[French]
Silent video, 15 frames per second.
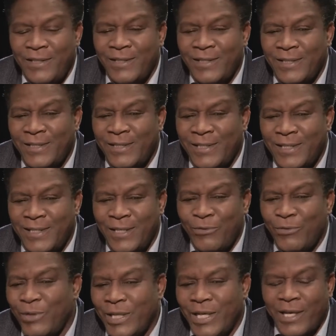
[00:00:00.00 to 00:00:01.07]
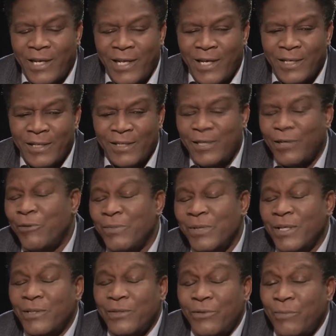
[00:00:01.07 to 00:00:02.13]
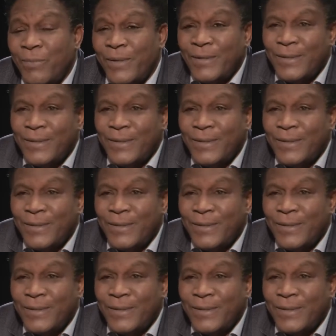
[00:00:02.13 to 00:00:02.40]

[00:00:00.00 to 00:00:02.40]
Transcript: C'est une carrière, c'est comme ça que ça se passe.